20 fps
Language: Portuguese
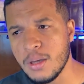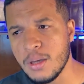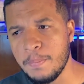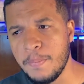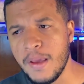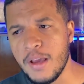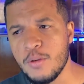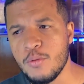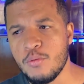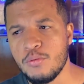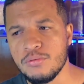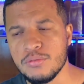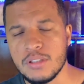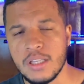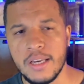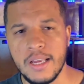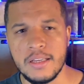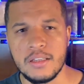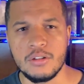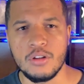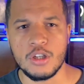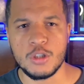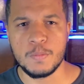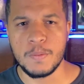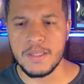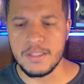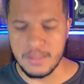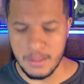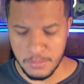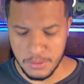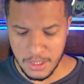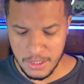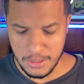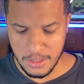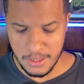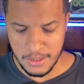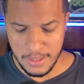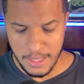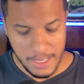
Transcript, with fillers: pergunta né, que nós precisamos entender